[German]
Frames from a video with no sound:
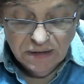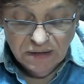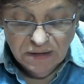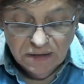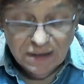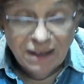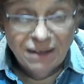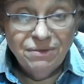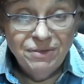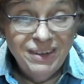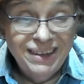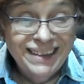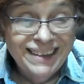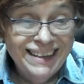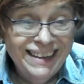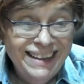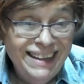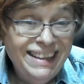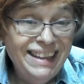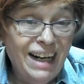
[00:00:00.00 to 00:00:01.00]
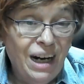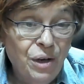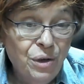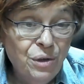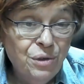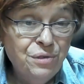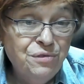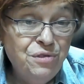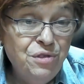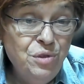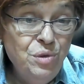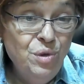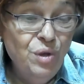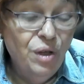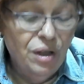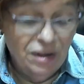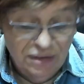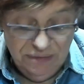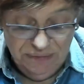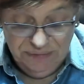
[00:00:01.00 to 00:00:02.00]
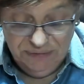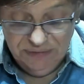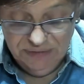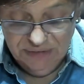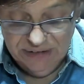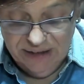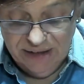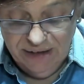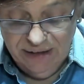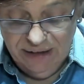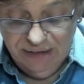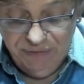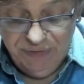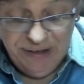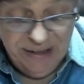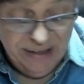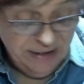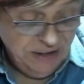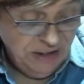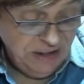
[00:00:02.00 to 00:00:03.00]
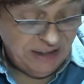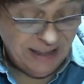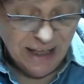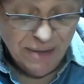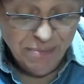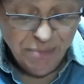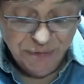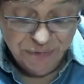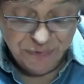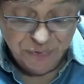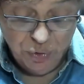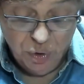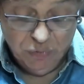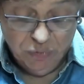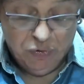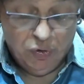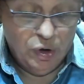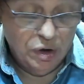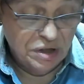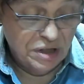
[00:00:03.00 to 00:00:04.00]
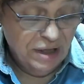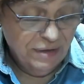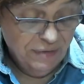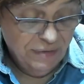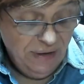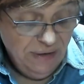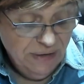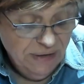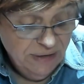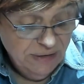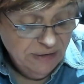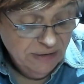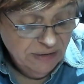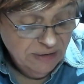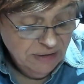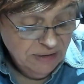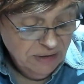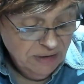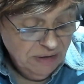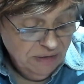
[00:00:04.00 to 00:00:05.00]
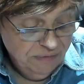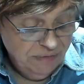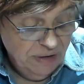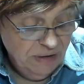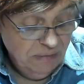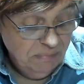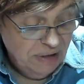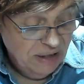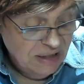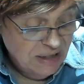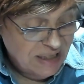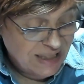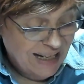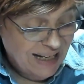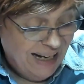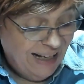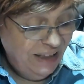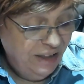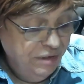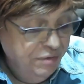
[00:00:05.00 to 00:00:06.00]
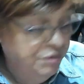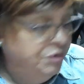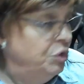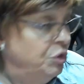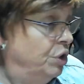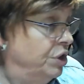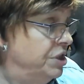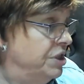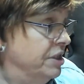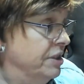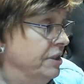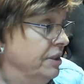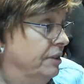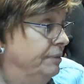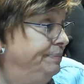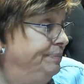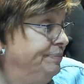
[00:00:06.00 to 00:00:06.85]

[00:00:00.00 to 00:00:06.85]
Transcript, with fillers: da wäre ich auch für. Ja, da wäre ich ein Befürworter, wenn man sagen würde,